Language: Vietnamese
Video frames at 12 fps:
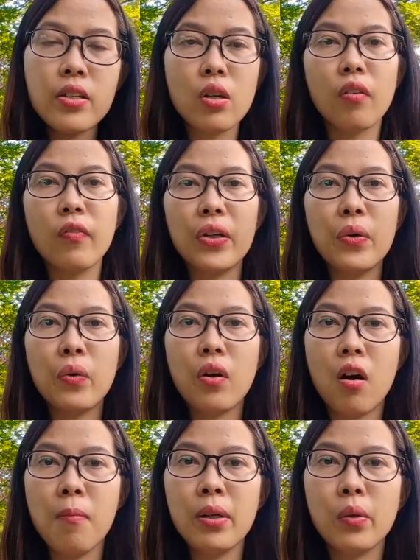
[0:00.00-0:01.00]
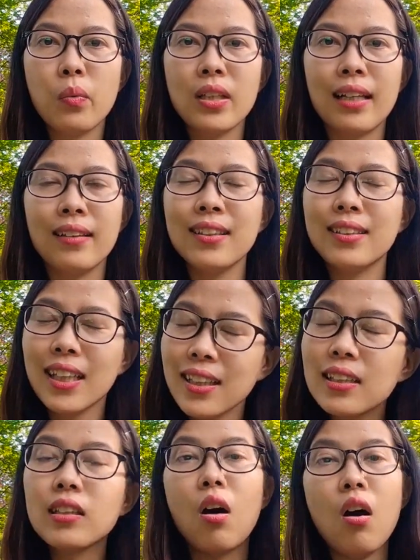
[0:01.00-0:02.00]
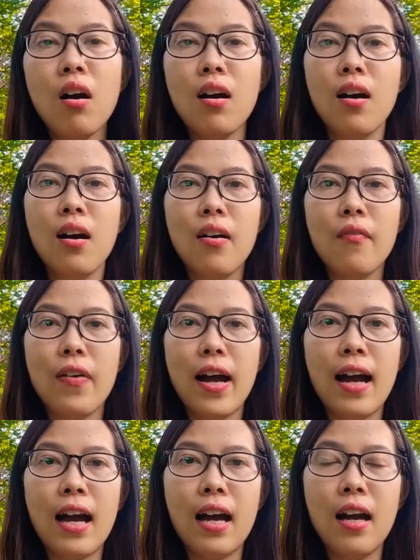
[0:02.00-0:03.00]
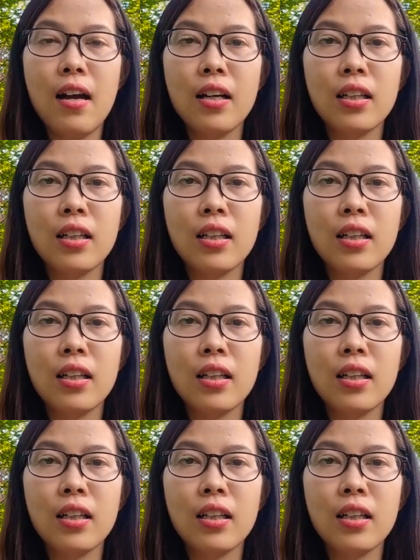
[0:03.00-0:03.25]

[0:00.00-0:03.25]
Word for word: Trong cái video đó mình cũng giải thích rất rõ. Và